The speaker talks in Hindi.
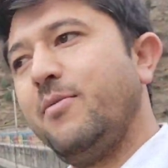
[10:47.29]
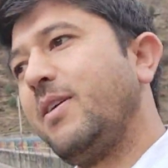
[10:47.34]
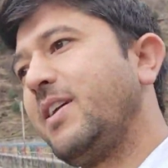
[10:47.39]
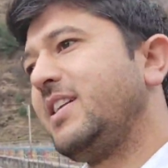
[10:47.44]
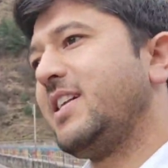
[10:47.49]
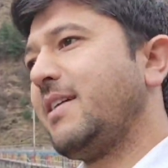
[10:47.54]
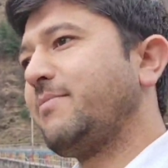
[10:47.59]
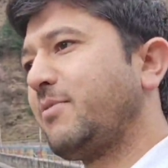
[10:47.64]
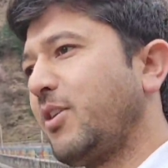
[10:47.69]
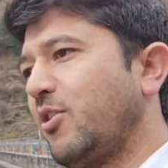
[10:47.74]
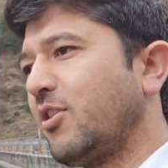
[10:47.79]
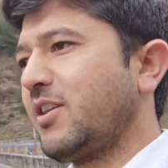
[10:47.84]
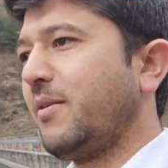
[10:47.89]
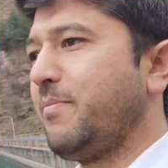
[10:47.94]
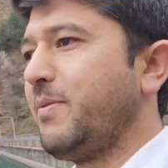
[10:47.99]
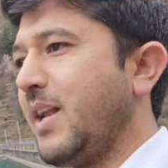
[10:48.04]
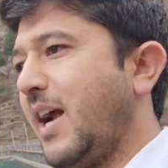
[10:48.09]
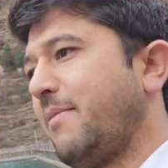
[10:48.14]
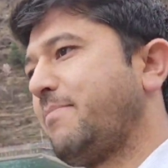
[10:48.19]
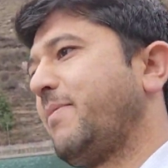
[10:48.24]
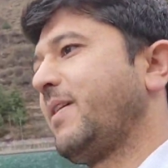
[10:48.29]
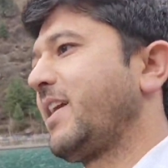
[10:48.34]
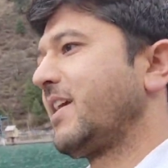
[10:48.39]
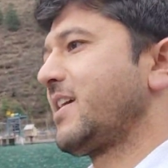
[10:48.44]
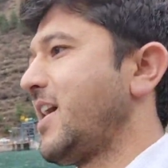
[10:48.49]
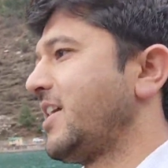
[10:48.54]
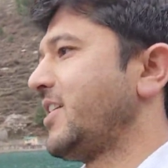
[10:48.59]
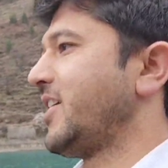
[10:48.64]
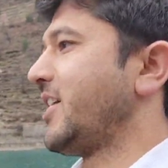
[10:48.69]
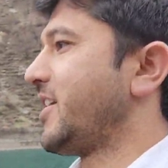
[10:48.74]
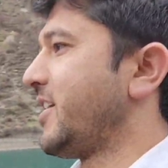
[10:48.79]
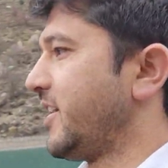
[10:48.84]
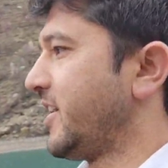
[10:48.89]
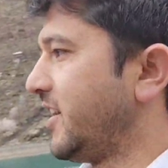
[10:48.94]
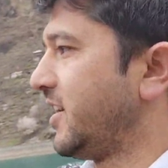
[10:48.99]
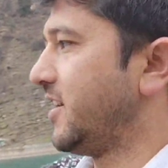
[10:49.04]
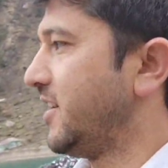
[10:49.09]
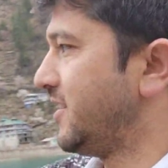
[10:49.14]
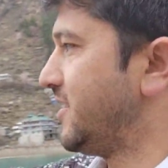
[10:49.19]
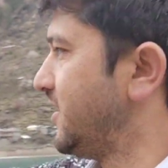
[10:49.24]
वकील साहब चलो तब फिर आप परे कहा जा रहे
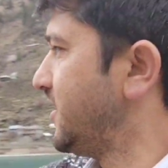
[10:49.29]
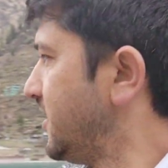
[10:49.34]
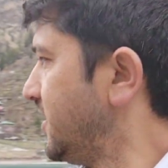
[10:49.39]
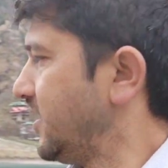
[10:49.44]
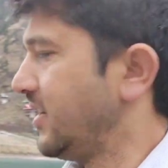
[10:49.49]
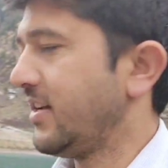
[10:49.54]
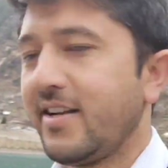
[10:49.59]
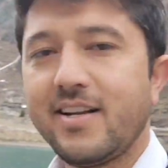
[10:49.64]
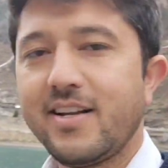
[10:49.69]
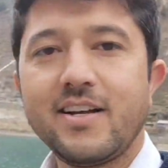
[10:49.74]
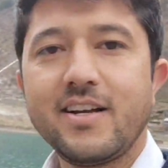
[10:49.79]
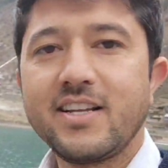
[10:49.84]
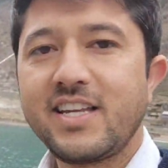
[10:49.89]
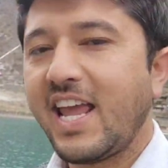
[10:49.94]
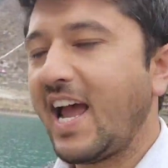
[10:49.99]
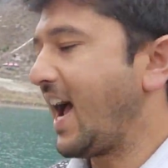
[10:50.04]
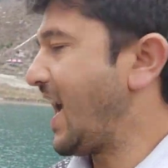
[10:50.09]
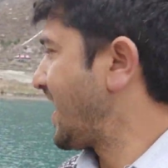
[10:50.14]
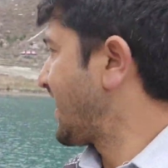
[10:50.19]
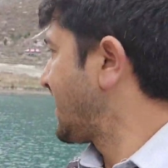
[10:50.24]
हैं क्या